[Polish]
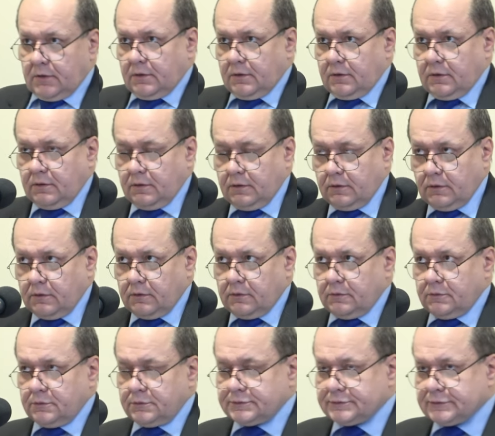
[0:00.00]

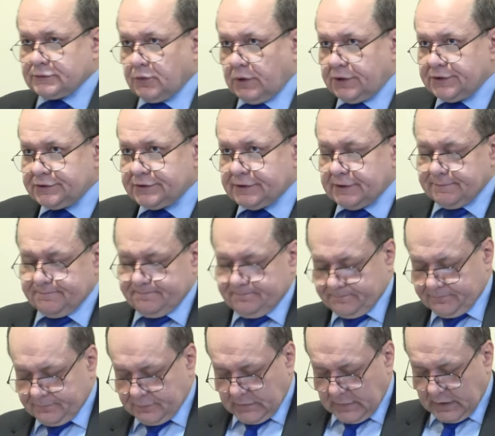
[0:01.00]
Y, słuchajcie, mm,